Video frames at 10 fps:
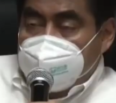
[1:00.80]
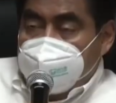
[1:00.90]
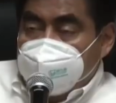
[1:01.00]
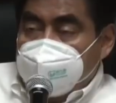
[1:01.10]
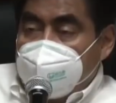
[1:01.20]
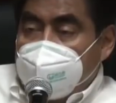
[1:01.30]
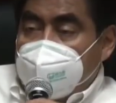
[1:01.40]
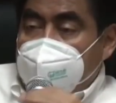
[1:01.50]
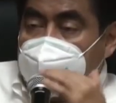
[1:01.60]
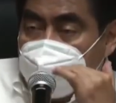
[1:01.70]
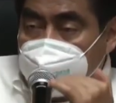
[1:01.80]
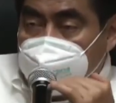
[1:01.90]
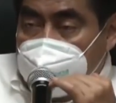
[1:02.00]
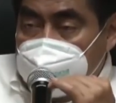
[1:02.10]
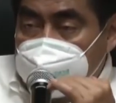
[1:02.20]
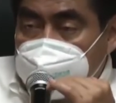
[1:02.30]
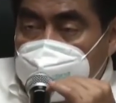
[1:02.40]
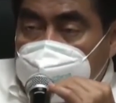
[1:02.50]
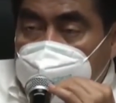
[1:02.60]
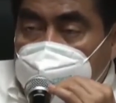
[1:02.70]
Queremos bajar la curva,
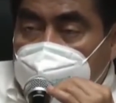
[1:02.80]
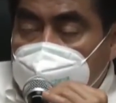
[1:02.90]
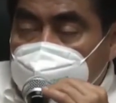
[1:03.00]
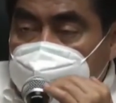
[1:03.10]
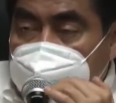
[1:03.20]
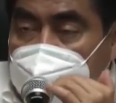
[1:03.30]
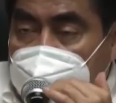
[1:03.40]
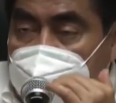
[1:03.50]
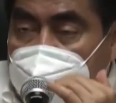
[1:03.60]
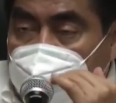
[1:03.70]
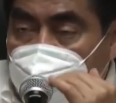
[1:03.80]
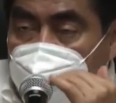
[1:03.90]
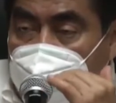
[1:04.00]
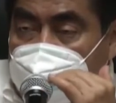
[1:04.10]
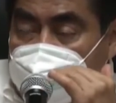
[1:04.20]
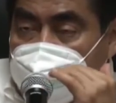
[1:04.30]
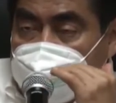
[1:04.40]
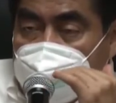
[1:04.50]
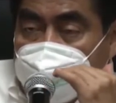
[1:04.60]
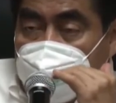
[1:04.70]
queremos bajar la curva,
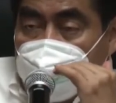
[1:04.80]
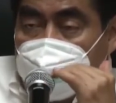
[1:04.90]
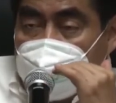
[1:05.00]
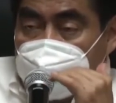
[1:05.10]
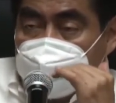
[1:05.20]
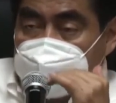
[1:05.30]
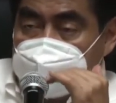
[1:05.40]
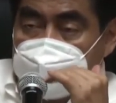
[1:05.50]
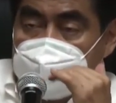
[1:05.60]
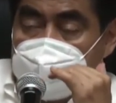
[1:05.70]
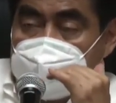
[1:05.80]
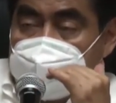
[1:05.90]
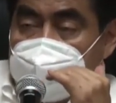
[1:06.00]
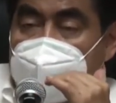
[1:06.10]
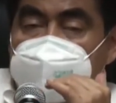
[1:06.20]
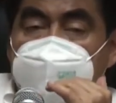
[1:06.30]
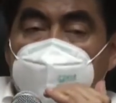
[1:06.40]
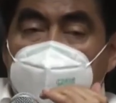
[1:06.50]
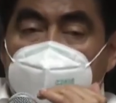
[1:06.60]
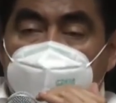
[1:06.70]
entiendan poblanos de la
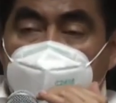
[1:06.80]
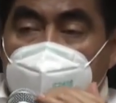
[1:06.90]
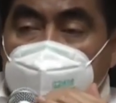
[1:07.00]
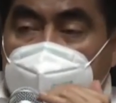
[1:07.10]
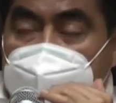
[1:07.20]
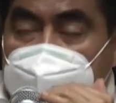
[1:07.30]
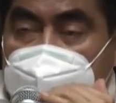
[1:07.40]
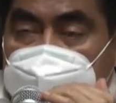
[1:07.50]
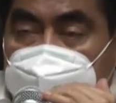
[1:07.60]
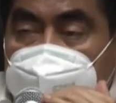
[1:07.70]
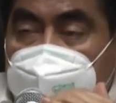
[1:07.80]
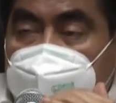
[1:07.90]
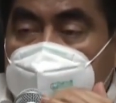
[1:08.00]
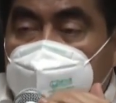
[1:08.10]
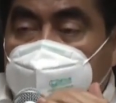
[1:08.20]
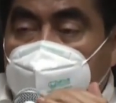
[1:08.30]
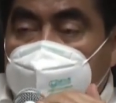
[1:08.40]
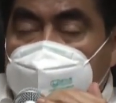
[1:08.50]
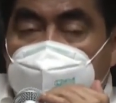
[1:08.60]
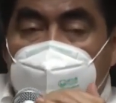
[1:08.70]
ciudad de Puebla, de la zona
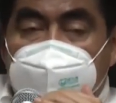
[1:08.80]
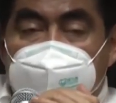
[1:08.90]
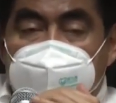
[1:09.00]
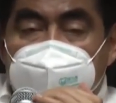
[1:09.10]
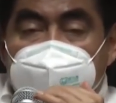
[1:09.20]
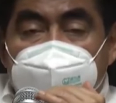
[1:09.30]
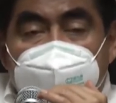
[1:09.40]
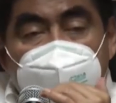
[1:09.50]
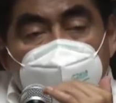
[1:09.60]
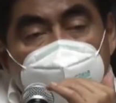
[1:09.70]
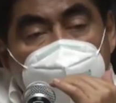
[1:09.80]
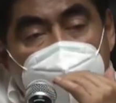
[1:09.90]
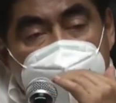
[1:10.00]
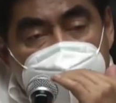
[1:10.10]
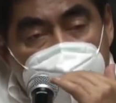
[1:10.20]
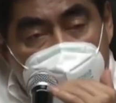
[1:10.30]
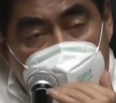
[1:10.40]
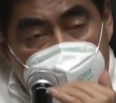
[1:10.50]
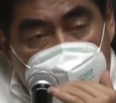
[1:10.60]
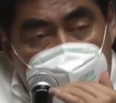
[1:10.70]
metropolitana, tienen que
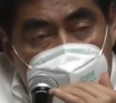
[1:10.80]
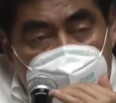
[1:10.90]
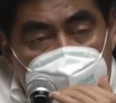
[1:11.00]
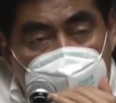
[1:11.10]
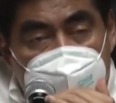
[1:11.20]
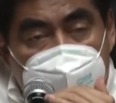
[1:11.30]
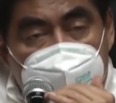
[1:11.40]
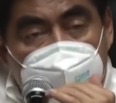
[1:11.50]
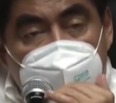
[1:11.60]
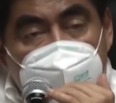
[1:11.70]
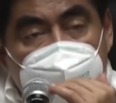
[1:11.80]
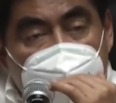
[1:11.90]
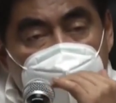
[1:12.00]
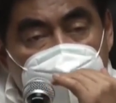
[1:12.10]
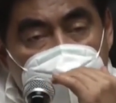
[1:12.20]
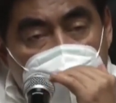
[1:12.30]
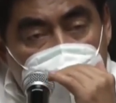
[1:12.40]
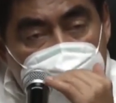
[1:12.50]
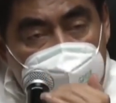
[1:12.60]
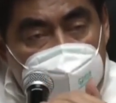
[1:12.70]
cuidarse, tienen que
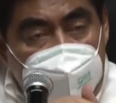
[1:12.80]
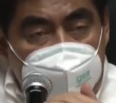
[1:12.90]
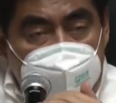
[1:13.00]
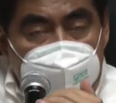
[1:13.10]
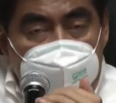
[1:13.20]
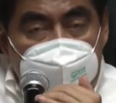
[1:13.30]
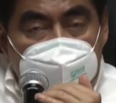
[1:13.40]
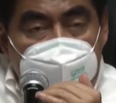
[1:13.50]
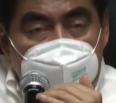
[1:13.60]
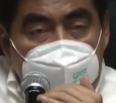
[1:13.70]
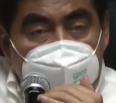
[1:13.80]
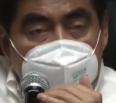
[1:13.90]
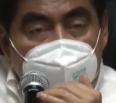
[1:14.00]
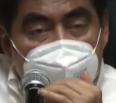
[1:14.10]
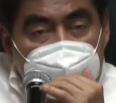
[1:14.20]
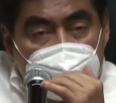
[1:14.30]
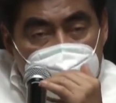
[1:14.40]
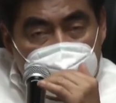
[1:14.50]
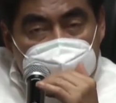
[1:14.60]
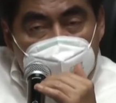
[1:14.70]
cuidarse, de
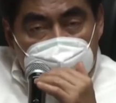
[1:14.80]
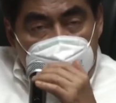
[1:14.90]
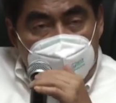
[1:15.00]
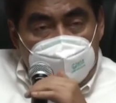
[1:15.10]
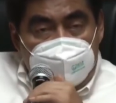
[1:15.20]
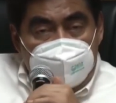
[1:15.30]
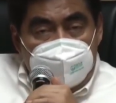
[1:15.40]
verdad que sí.